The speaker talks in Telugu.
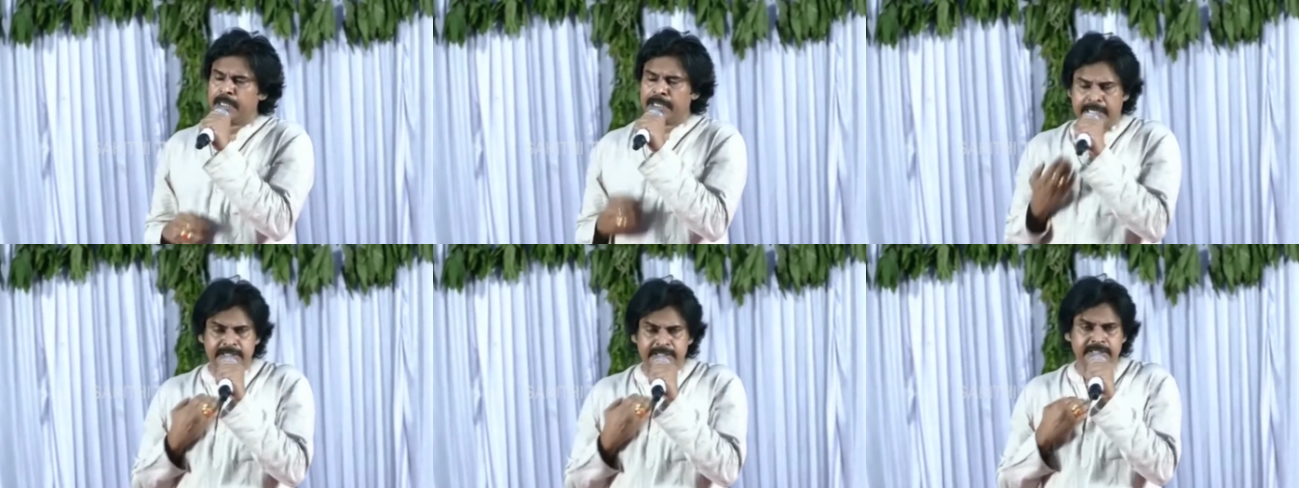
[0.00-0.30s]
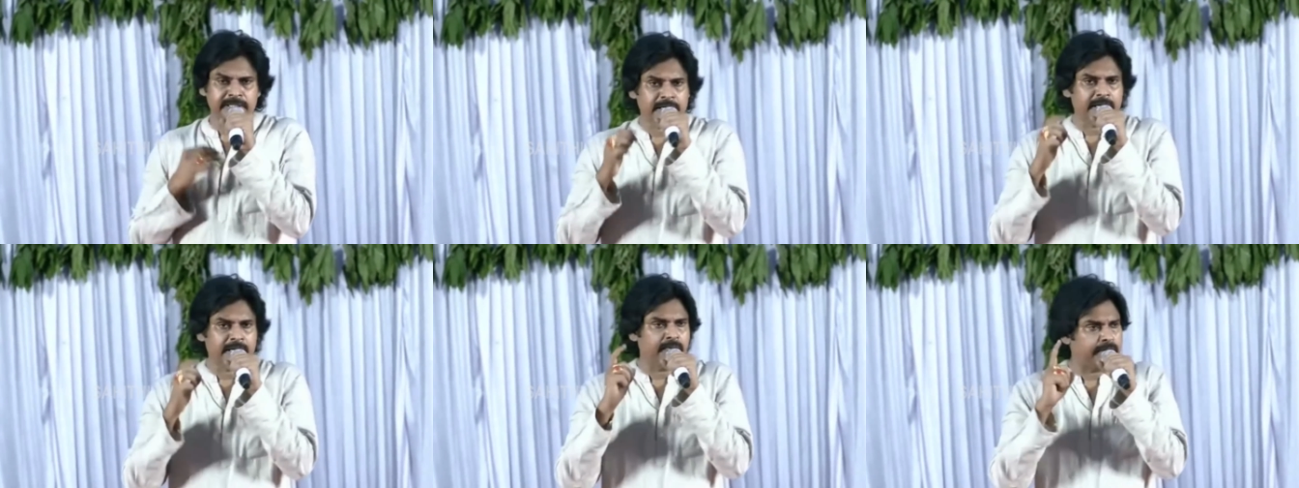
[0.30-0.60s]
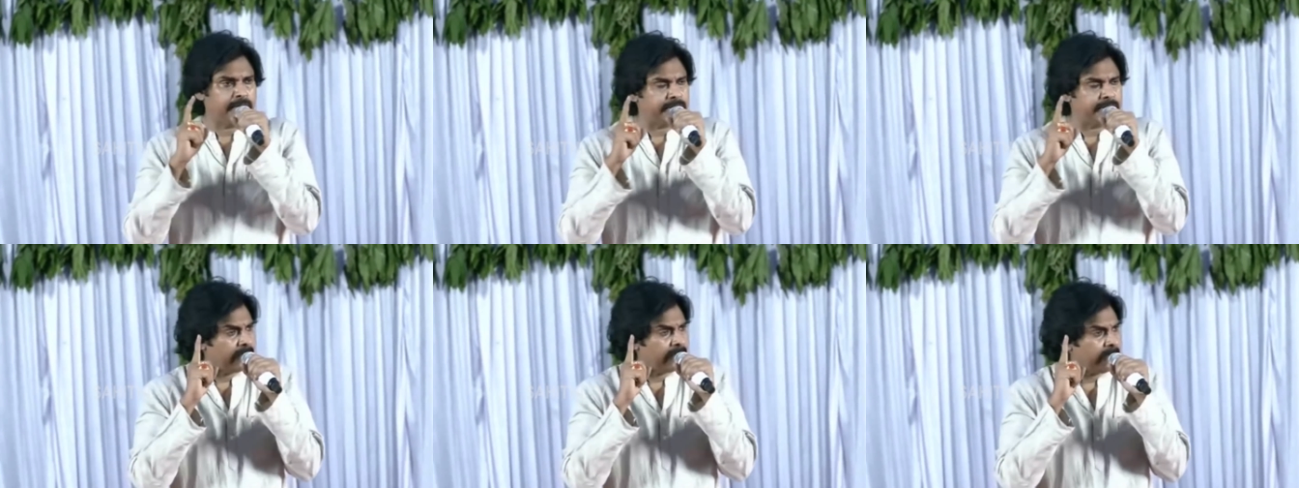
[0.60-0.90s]
ఖచ్చితంగా
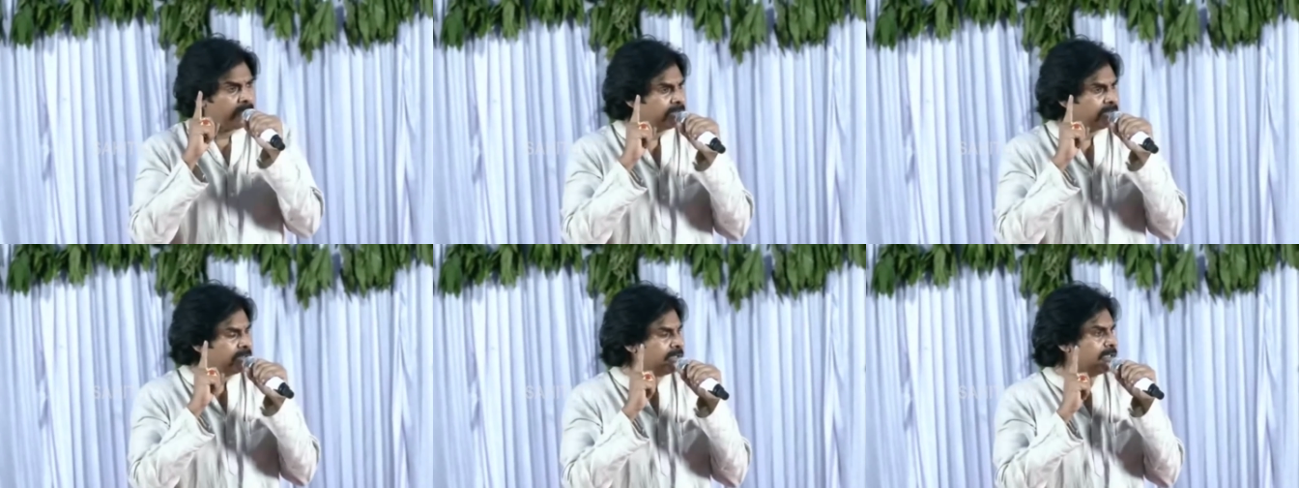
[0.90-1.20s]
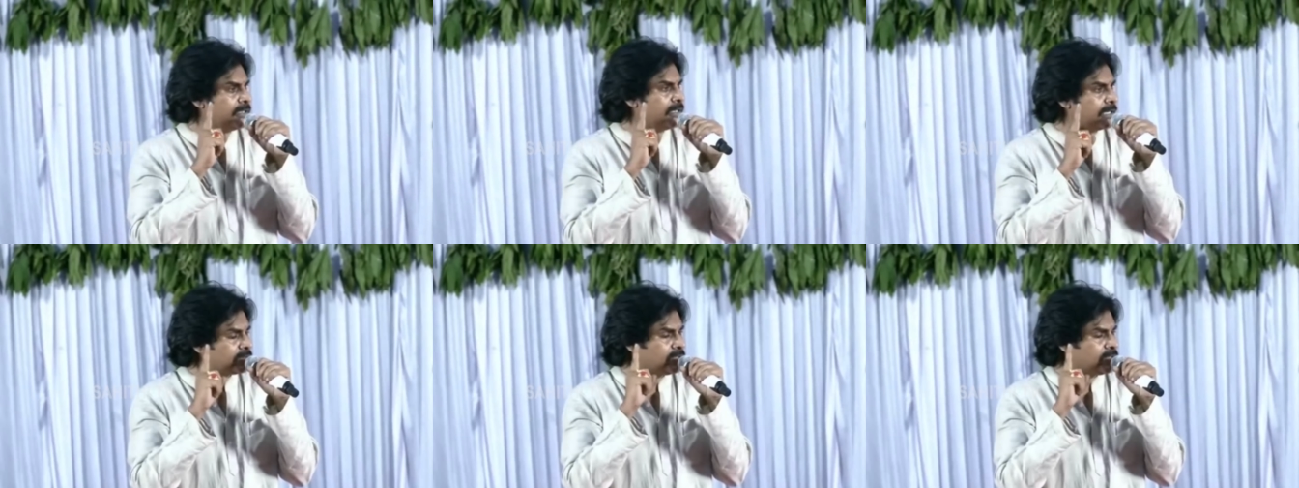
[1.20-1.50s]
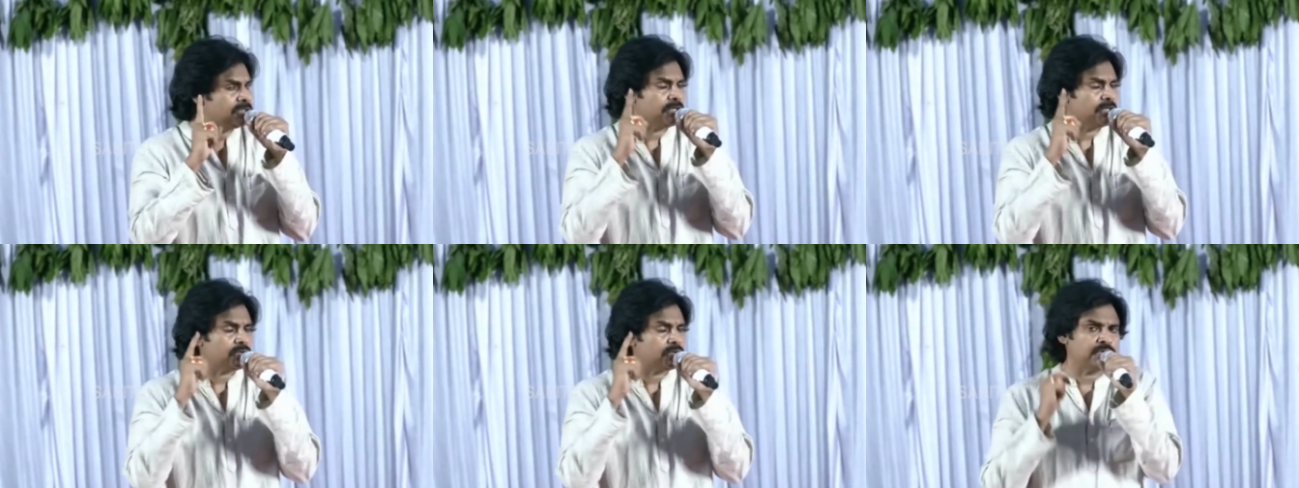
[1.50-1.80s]
వారు నా మాటని
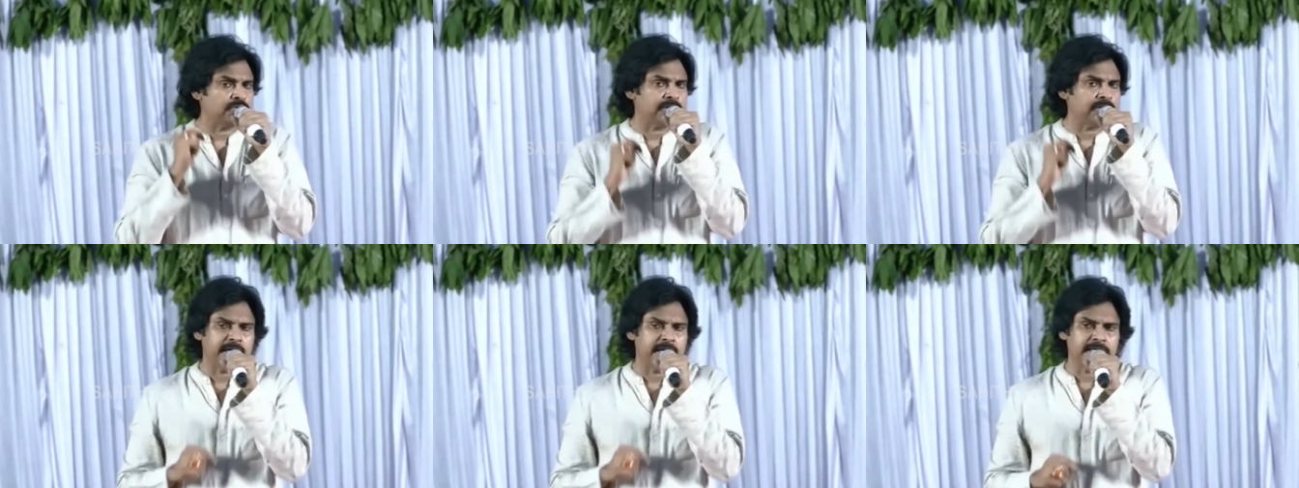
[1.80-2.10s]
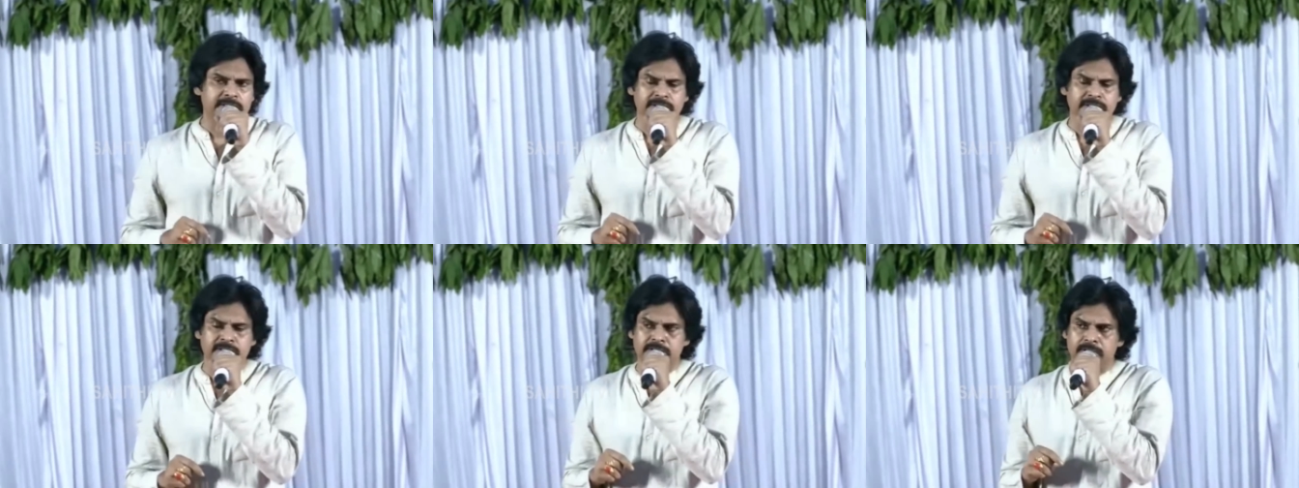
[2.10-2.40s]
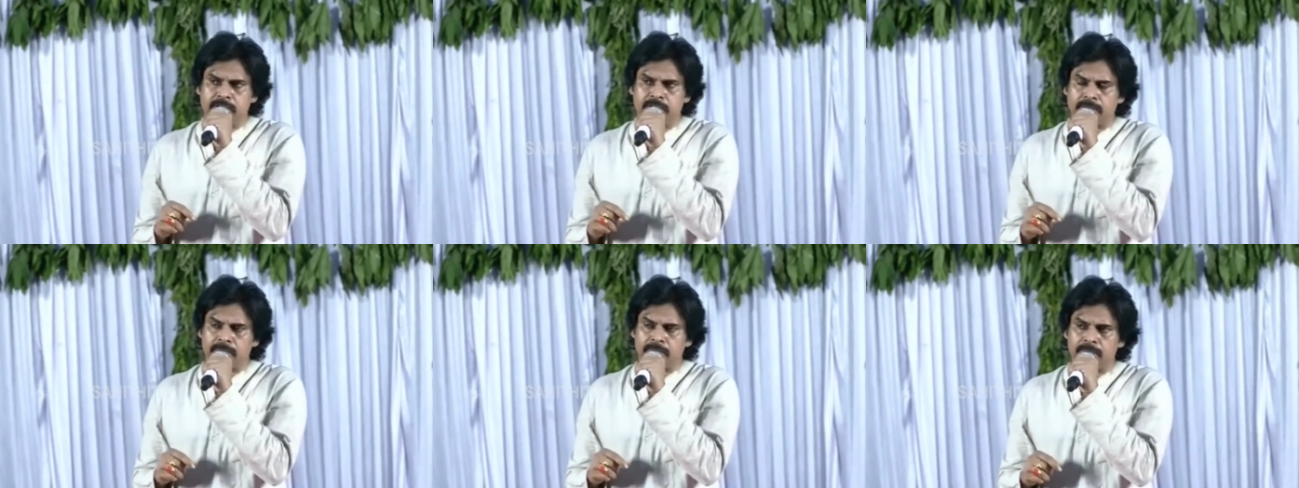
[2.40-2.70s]
అర్థం చేసుకుంటానని
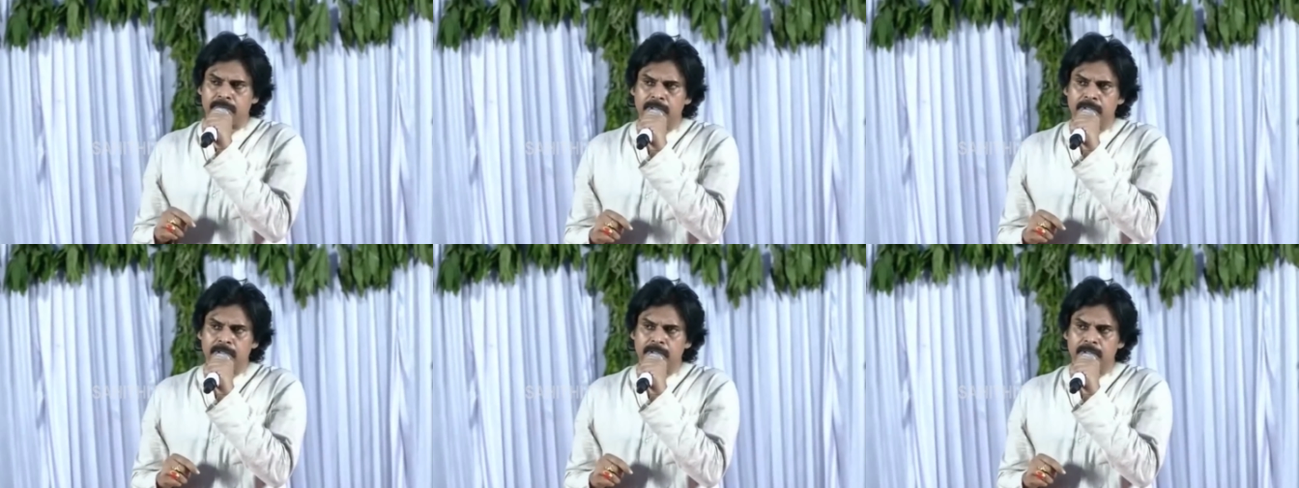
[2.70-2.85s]
ఆశిస్తున్నాను